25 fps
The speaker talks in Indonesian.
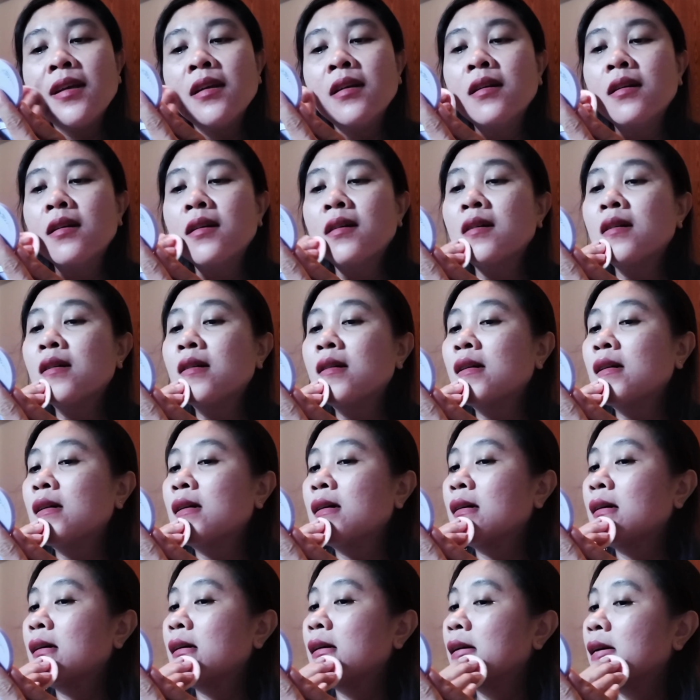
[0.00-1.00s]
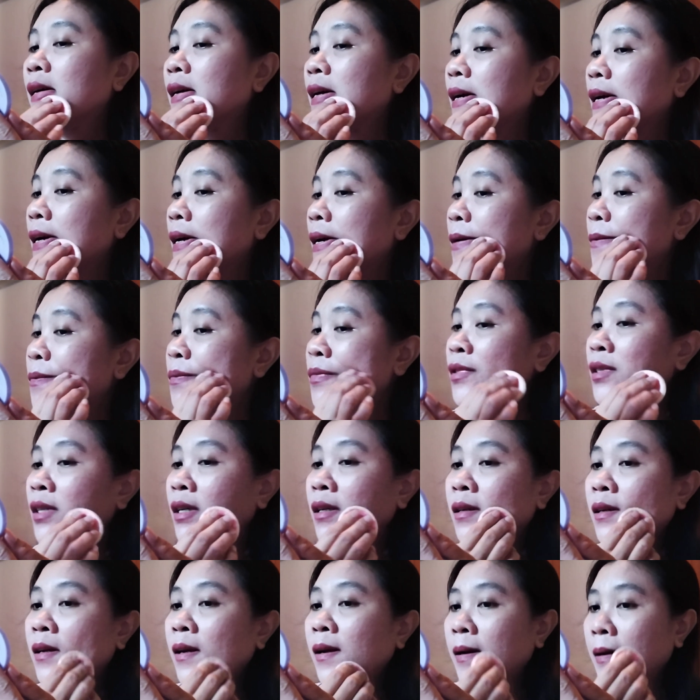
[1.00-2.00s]
eh, nggak um,
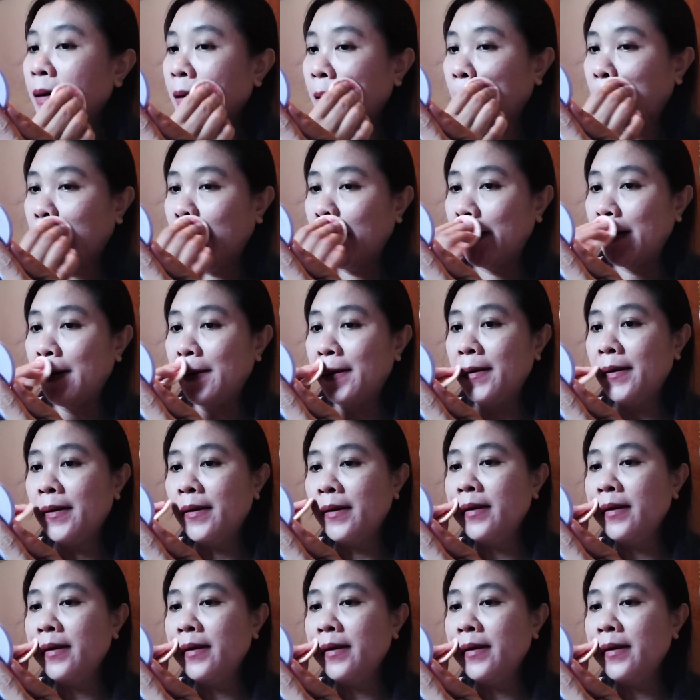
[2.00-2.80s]
bisa dandan